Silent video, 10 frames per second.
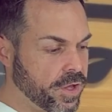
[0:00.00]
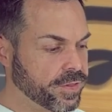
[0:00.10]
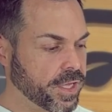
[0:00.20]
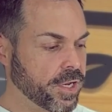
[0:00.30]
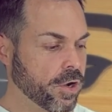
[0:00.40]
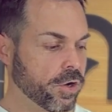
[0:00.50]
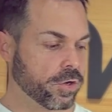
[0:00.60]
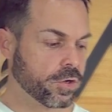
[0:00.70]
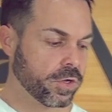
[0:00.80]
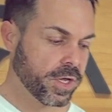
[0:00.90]
anterior
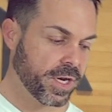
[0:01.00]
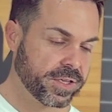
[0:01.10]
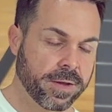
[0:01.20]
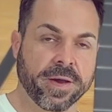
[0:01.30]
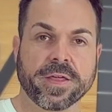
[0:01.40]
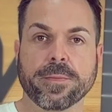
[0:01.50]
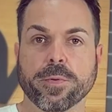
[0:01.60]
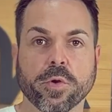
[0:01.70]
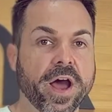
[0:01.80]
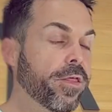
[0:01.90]
el tema del
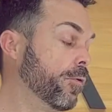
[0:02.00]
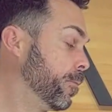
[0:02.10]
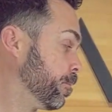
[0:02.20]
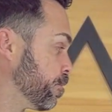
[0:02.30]
purgado.